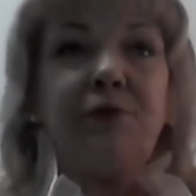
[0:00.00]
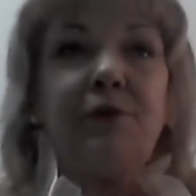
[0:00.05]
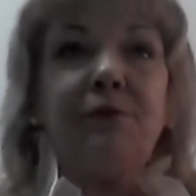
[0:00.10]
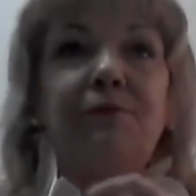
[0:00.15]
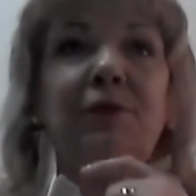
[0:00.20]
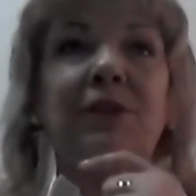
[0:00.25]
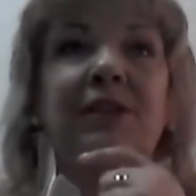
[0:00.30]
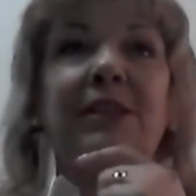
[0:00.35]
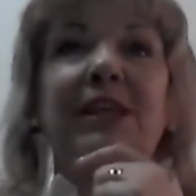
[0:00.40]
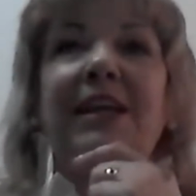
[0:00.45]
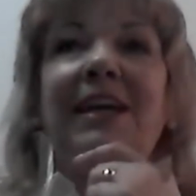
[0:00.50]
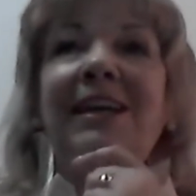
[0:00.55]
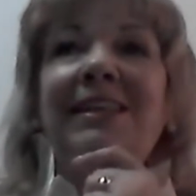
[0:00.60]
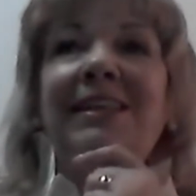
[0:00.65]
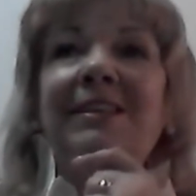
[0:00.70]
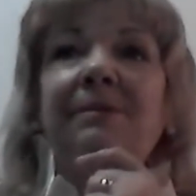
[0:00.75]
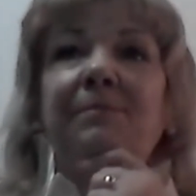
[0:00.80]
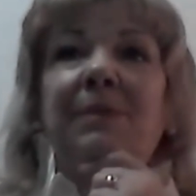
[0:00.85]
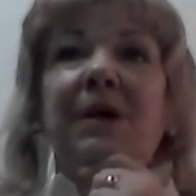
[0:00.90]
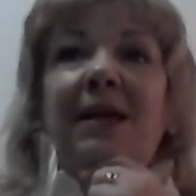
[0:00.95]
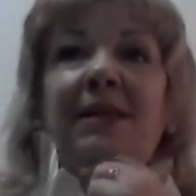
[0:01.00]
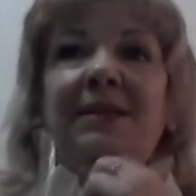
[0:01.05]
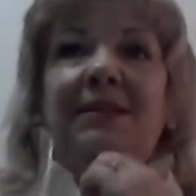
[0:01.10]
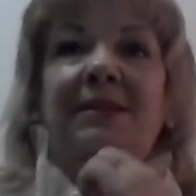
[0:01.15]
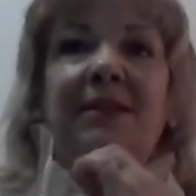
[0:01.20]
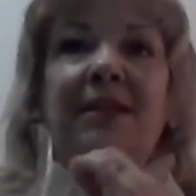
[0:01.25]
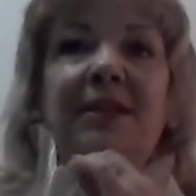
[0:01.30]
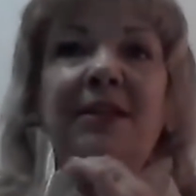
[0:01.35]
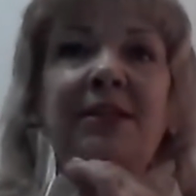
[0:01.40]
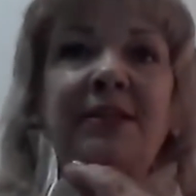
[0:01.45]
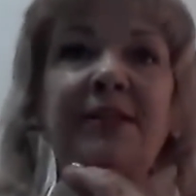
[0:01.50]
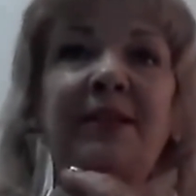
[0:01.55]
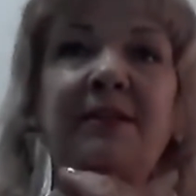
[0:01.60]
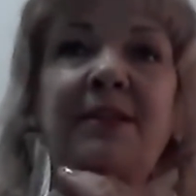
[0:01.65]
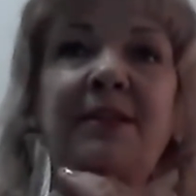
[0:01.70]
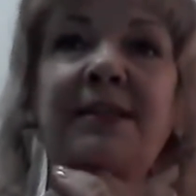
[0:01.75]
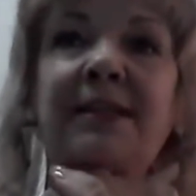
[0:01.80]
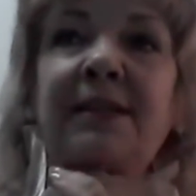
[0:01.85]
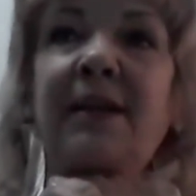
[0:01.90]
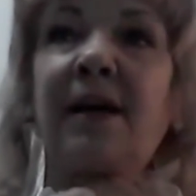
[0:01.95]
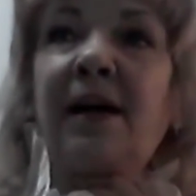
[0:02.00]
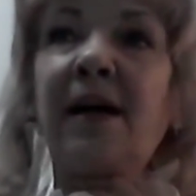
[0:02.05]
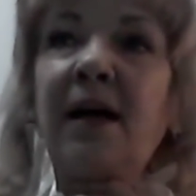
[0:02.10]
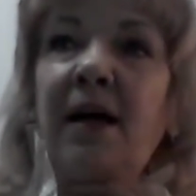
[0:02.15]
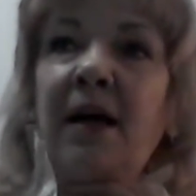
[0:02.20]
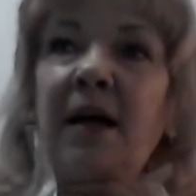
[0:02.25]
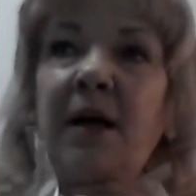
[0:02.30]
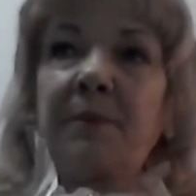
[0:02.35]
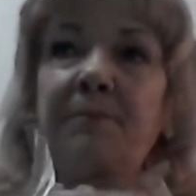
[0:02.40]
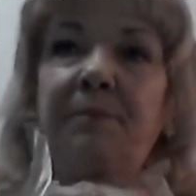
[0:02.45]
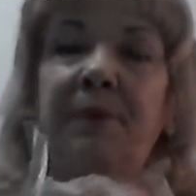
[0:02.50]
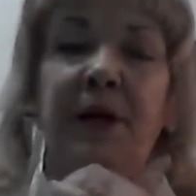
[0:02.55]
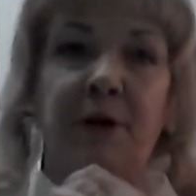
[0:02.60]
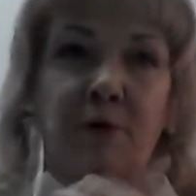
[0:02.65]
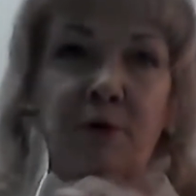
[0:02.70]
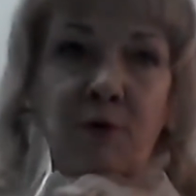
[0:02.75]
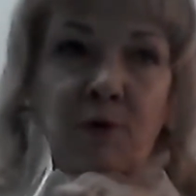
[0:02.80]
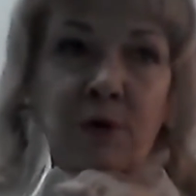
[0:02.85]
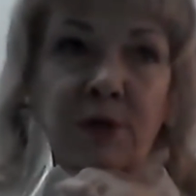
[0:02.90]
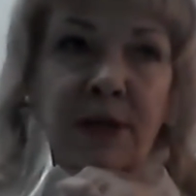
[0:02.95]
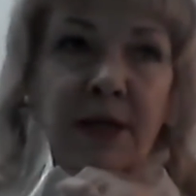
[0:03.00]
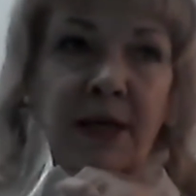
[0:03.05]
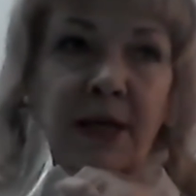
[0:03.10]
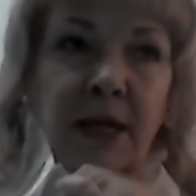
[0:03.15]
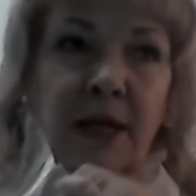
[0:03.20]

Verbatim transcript: Вот этим осложнился переход.